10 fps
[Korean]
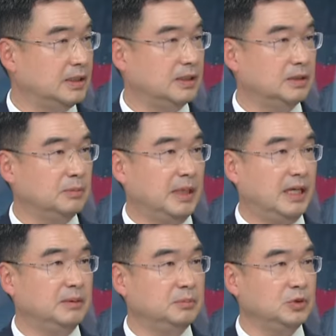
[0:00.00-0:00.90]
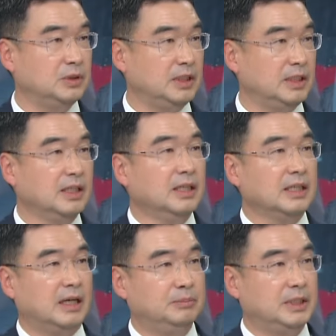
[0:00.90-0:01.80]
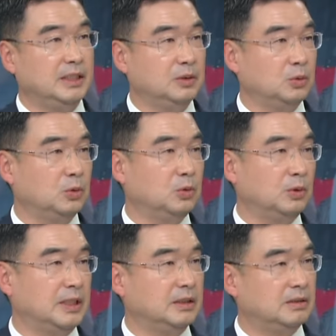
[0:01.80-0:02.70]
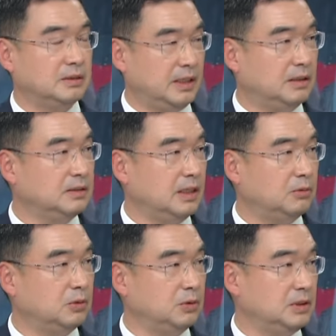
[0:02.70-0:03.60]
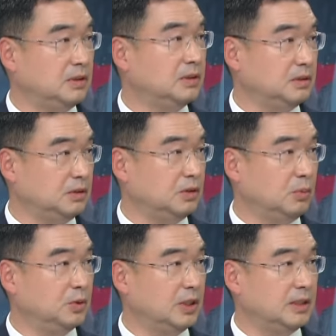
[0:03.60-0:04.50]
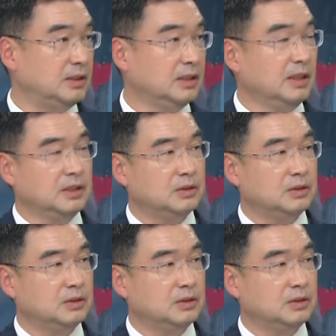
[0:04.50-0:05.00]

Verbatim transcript: 음. 그래서 많은 분들이 갑자기 도로로 와서 대형 사고로 이루어지 것보다는 예.